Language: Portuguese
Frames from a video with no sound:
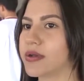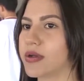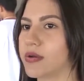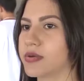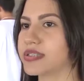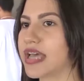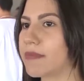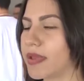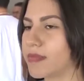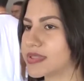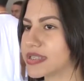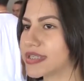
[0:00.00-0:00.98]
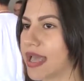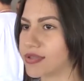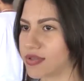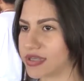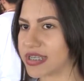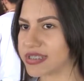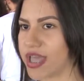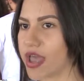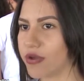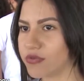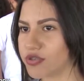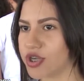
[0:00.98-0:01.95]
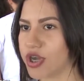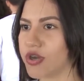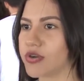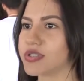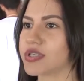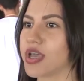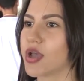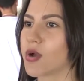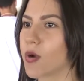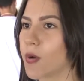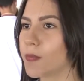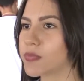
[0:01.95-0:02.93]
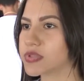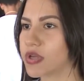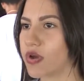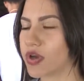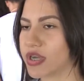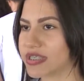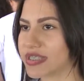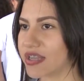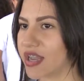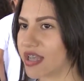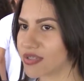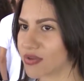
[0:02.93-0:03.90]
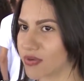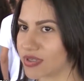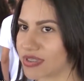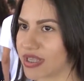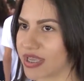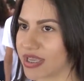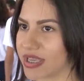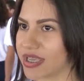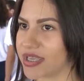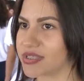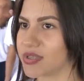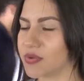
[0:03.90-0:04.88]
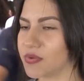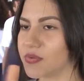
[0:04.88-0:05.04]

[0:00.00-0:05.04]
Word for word: onde sabemos que saem todas as reuniões, como são organizadas as coisas aqui em São